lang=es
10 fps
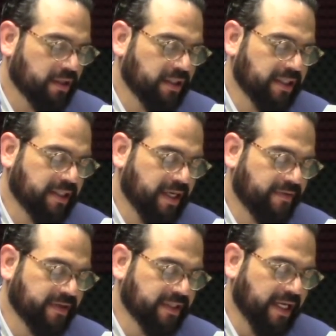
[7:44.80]
Dice
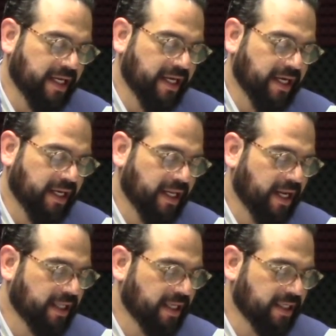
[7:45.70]
la Fiscalía
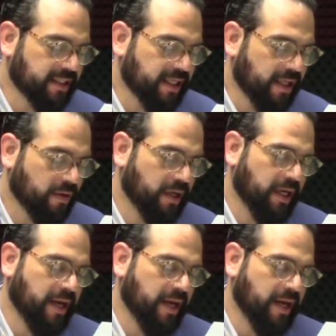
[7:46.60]
General del Estado que